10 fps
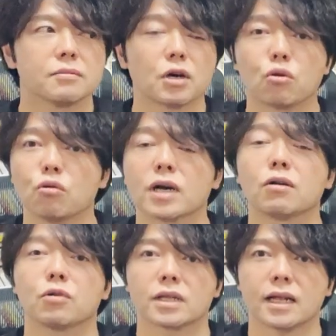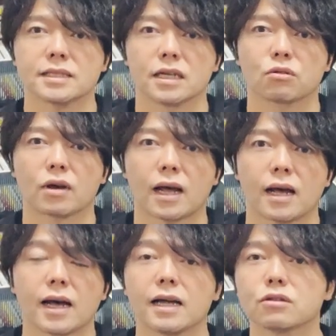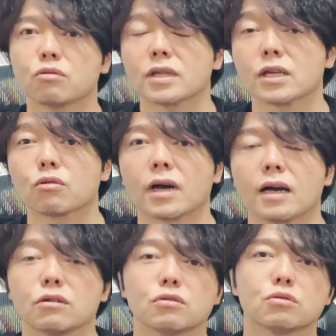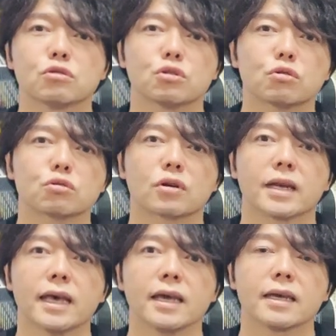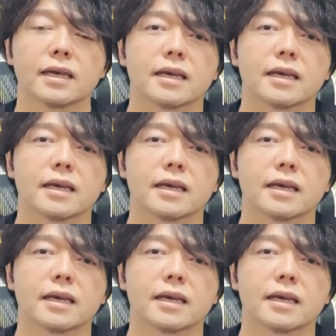ま効果をもたらしたりとか、半導体とか、ウッドショックとかね、